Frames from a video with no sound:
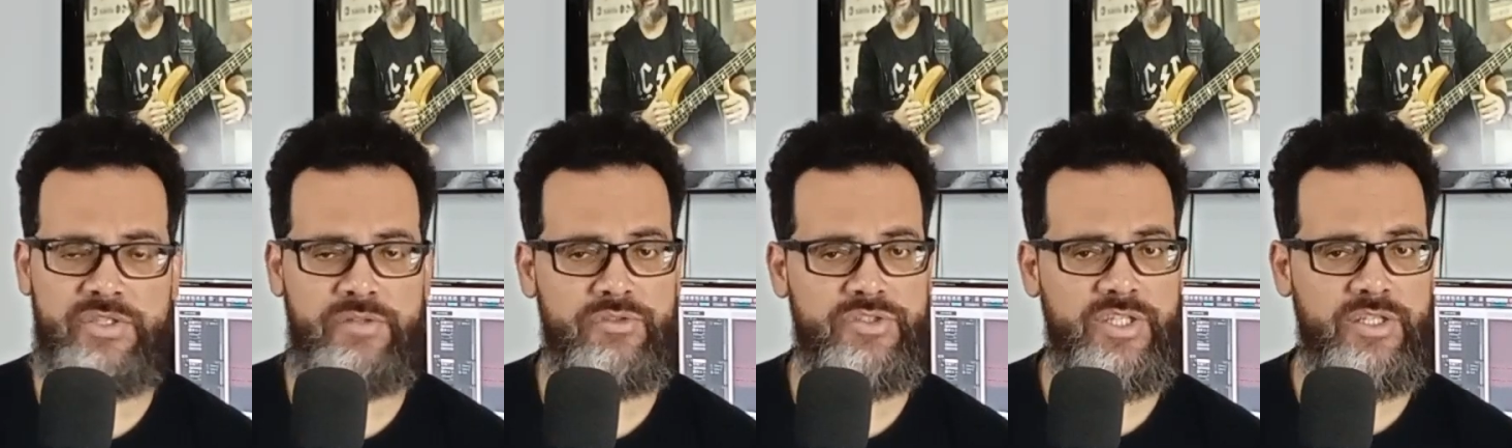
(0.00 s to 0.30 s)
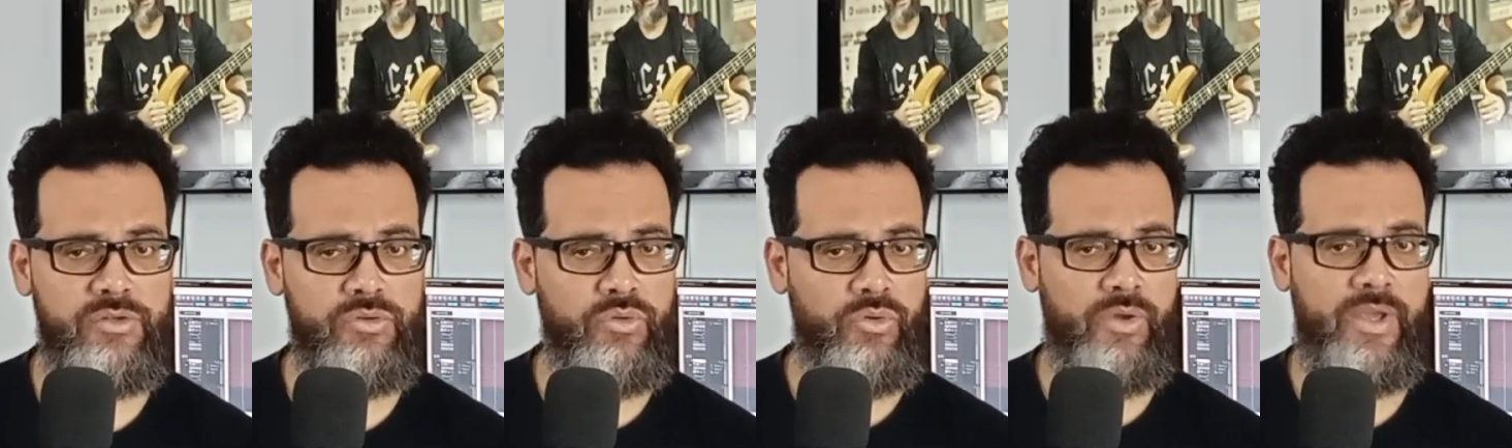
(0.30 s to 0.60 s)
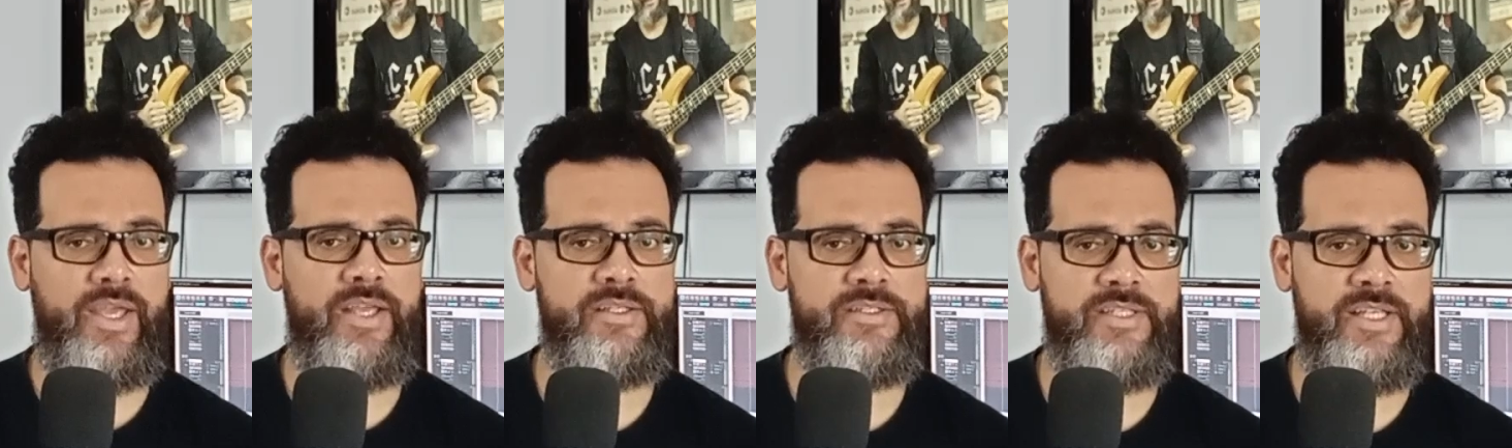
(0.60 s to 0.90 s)
Se você não
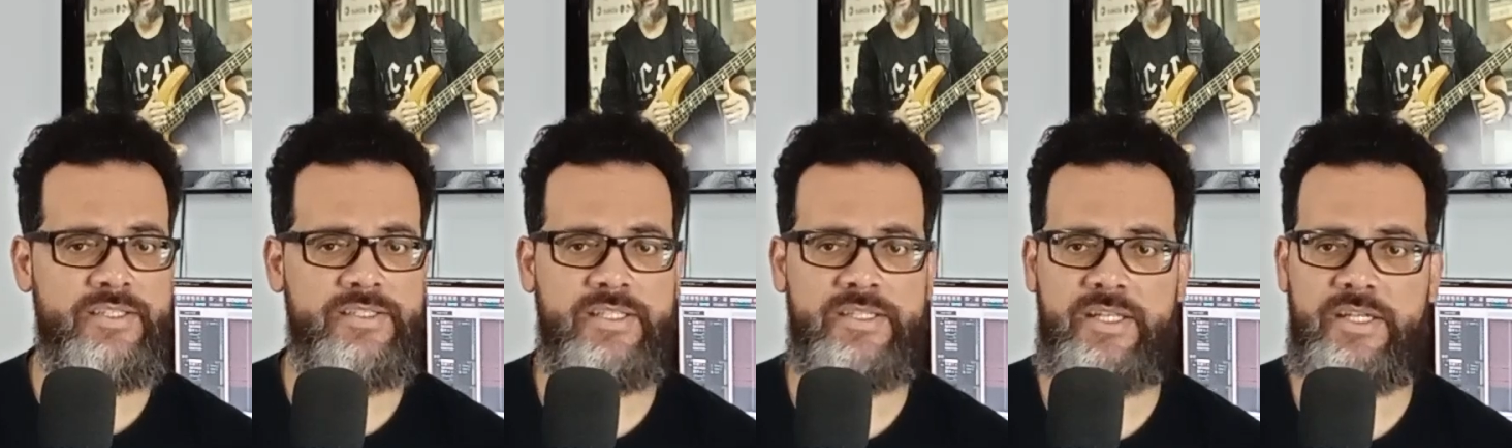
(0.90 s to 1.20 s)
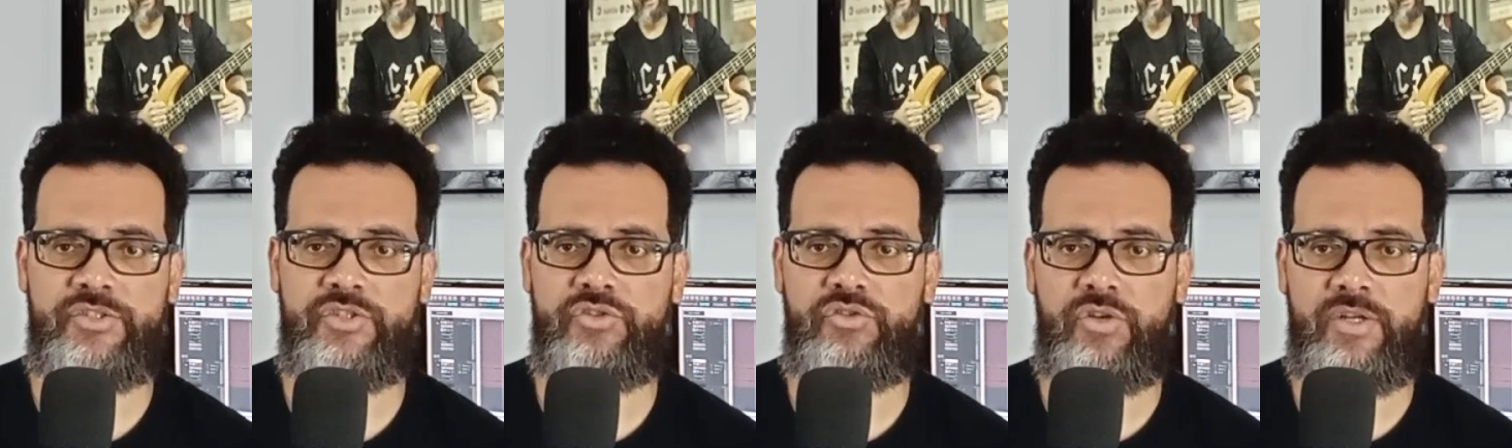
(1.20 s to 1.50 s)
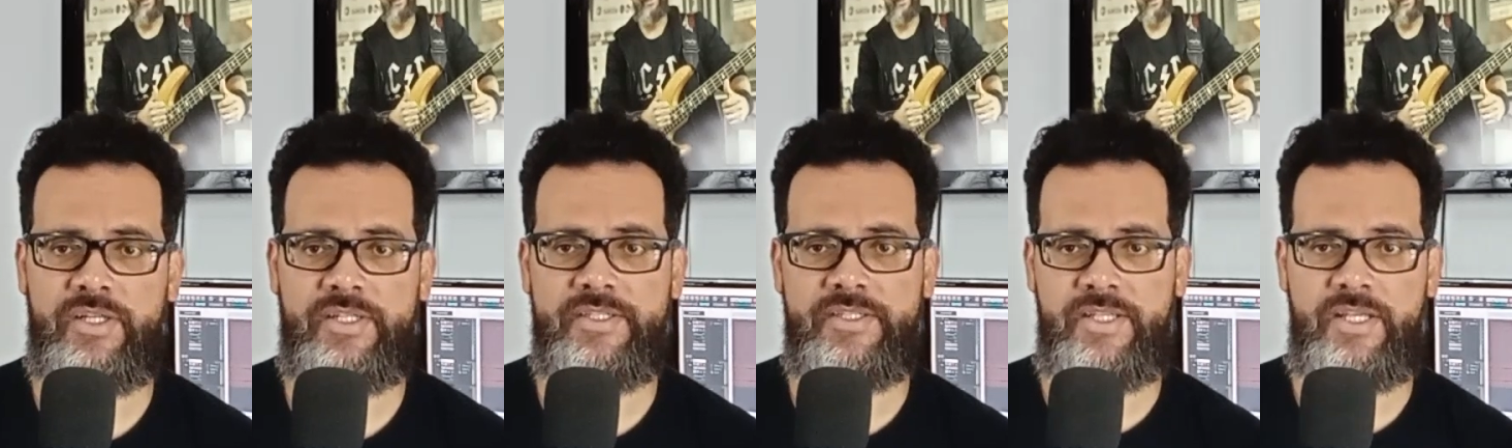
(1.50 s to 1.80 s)
conhece essa
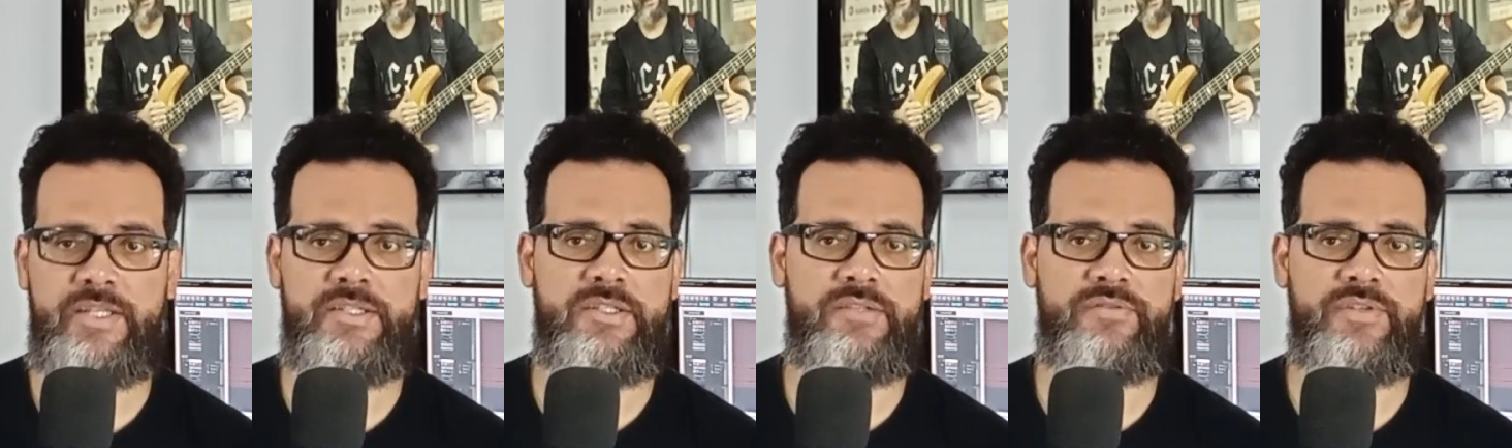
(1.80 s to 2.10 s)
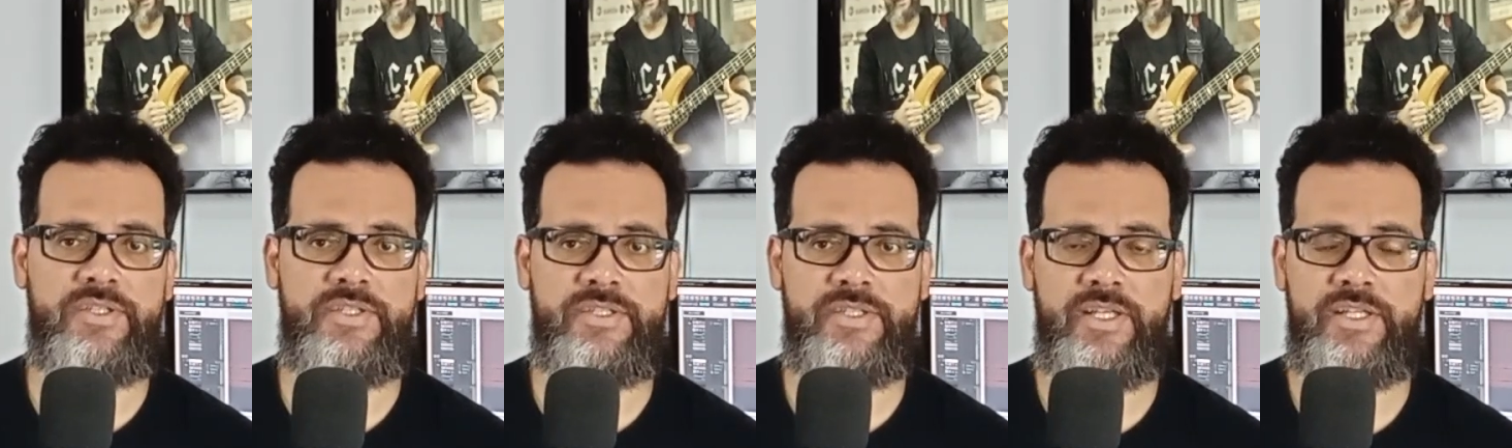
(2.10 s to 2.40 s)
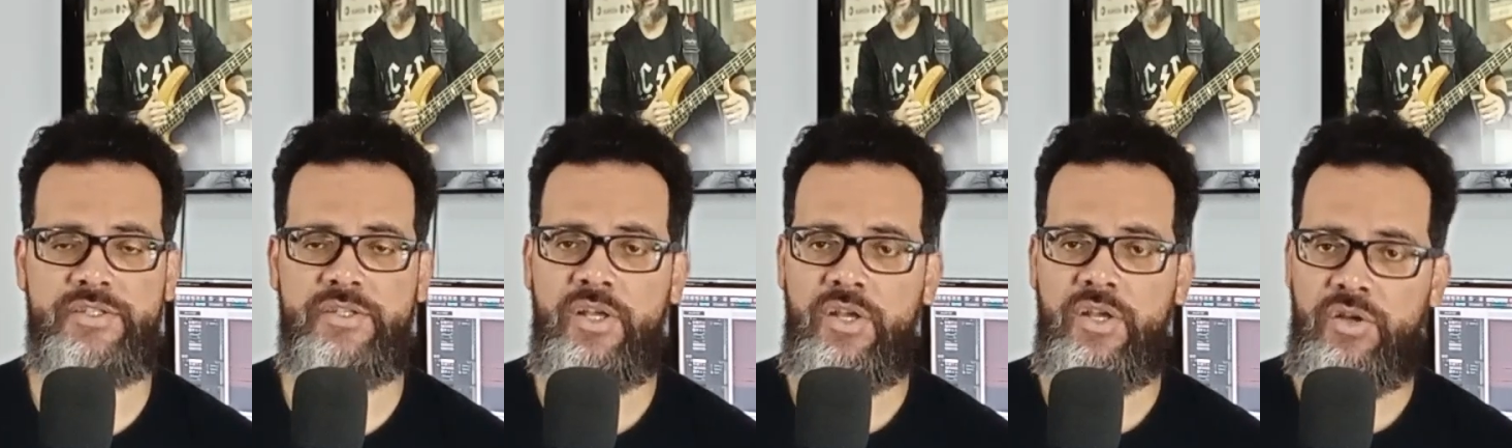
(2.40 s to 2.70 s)
trajetória 6 e
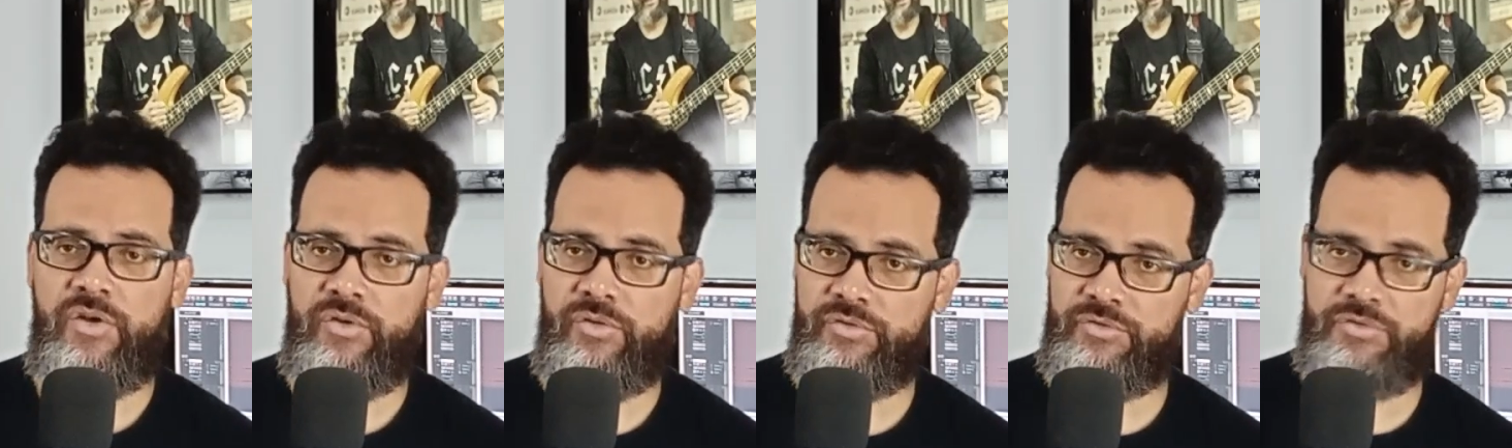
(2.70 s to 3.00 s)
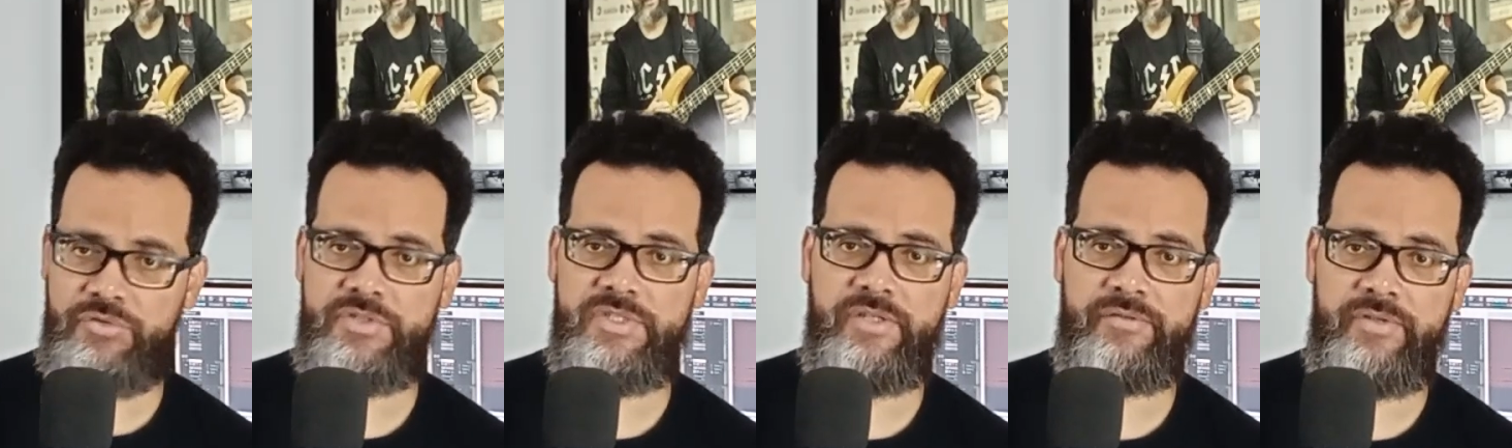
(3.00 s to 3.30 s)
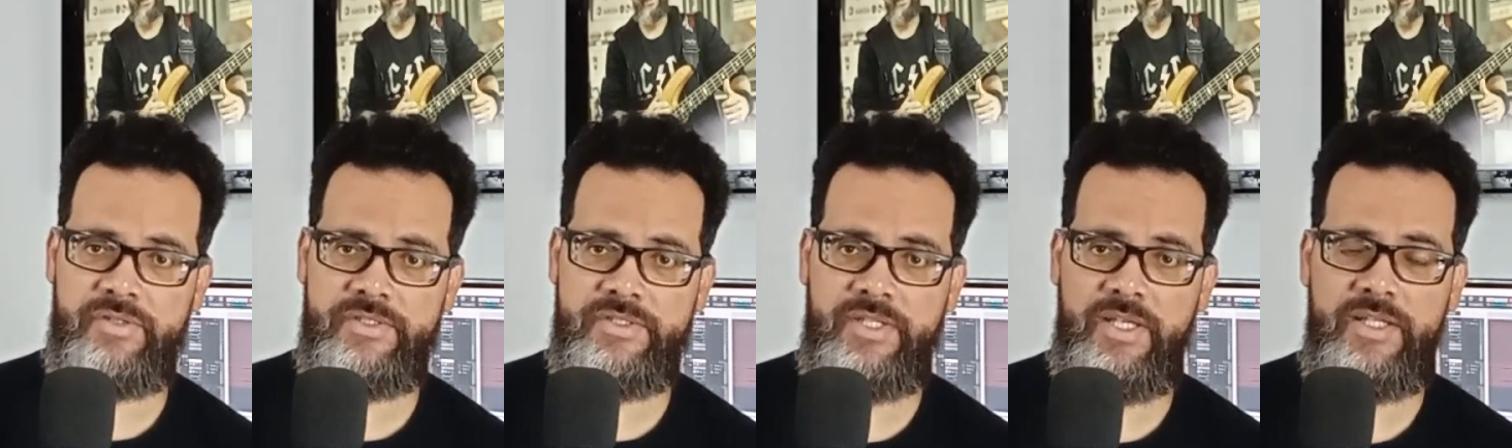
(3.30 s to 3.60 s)
26 ou 12 e
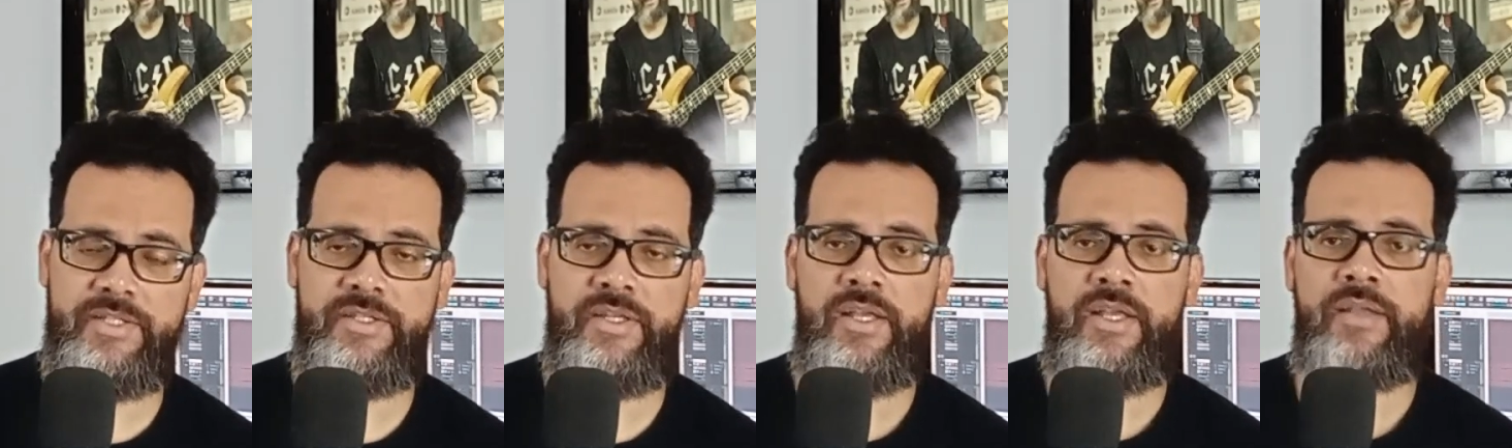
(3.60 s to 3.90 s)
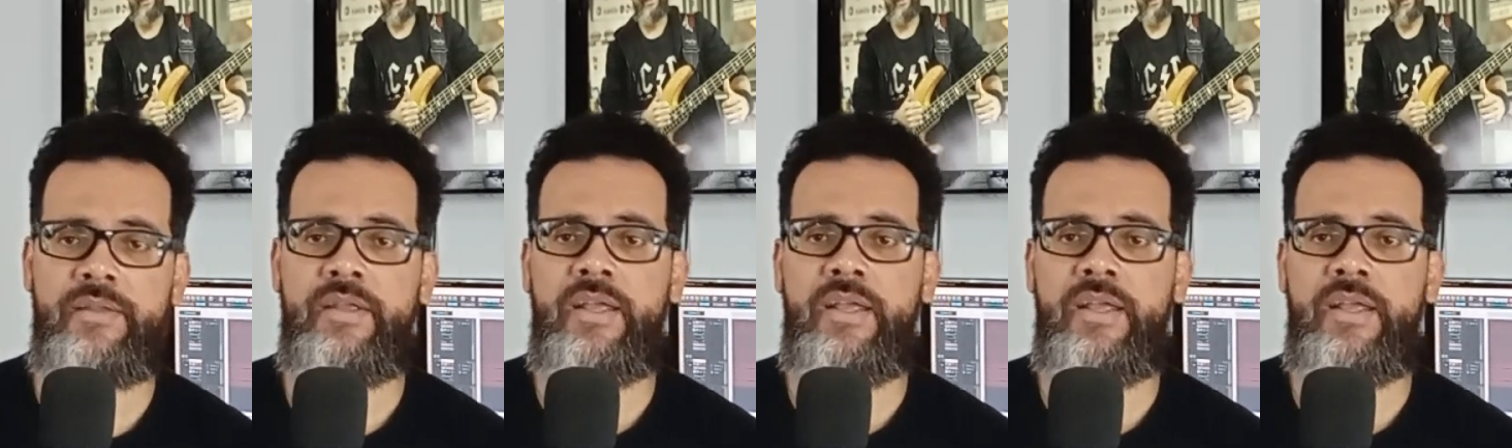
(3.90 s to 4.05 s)
26,